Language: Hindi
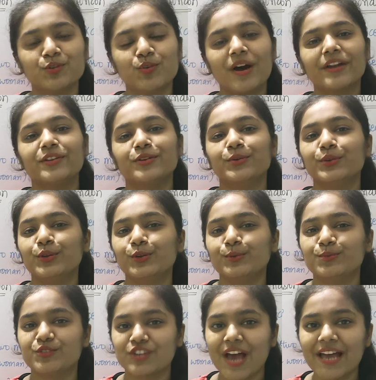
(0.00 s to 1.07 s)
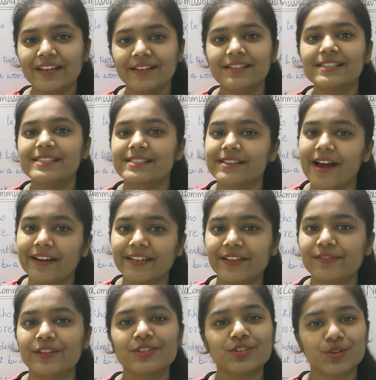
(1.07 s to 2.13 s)
टू आर यूट्यूब चैनल
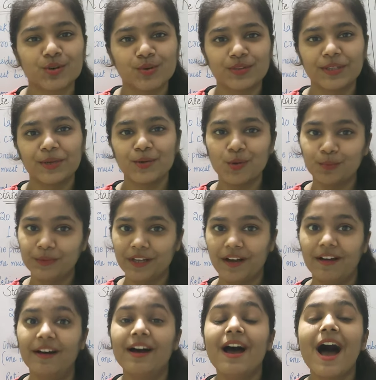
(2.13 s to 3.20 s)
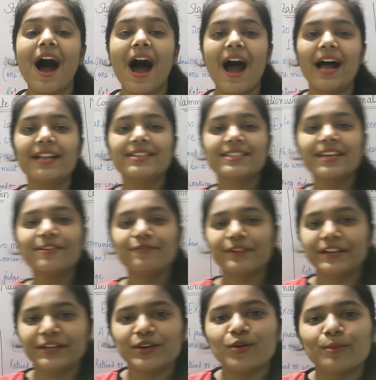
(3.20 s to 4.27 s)
स्टडी विद श्रुति गुप्ता आज की
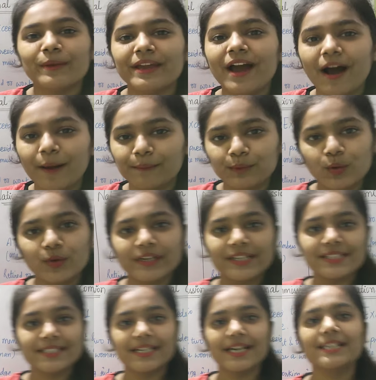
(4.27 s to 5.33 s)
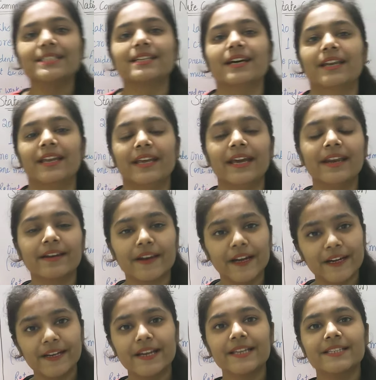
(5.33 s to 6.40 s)
वीडियो में हम लोग डिस्कस करेंगे
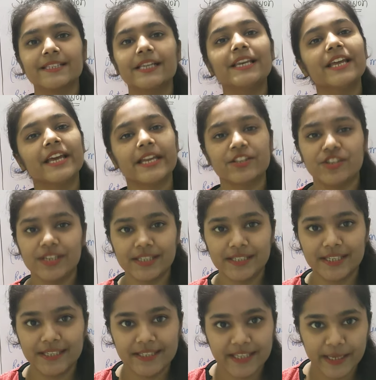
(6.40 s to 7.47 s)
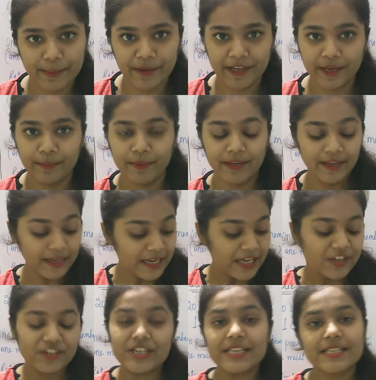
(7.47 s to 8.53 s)
रिड्रेसल एजेंसीज के बारे में
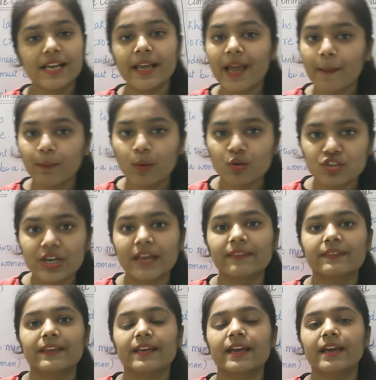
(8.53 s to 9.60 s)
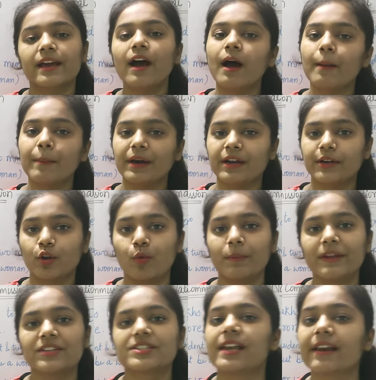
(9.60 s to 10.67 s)
जैसा कि आप लोग जानते हैं हमारा
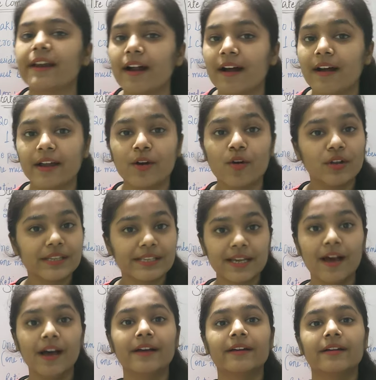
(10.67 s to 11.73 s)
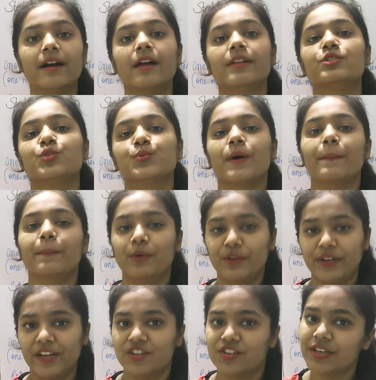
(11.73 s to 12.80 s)
टॉपिक चल रहा है कौन सा कंज्यूमर
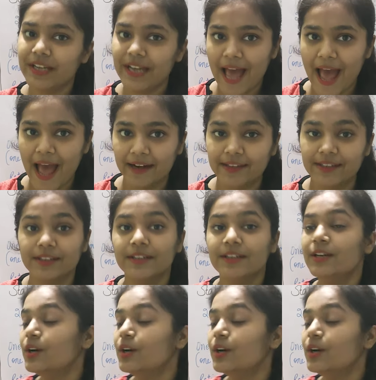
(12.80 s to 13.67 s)
प्रोटेक्शन एक्ट